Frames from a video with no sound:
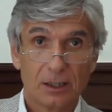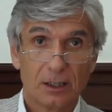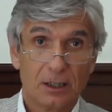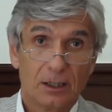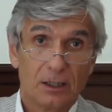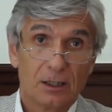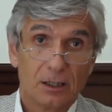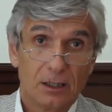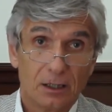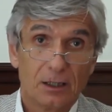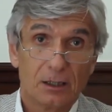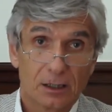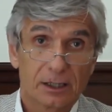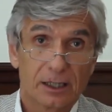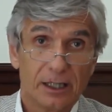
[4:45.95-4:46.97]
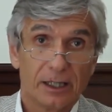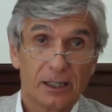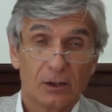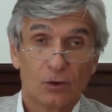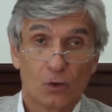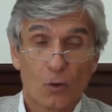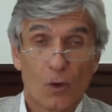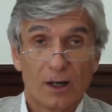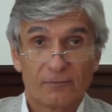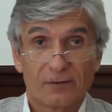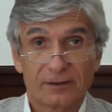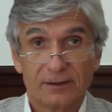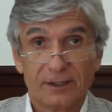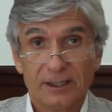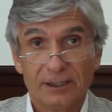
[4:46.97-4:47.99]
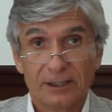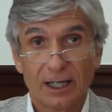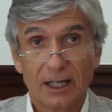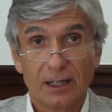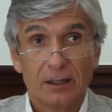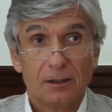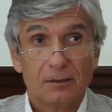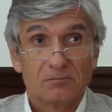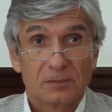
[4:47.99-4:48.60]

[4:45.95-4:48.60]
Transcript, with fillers: eh, que, lo cual facilita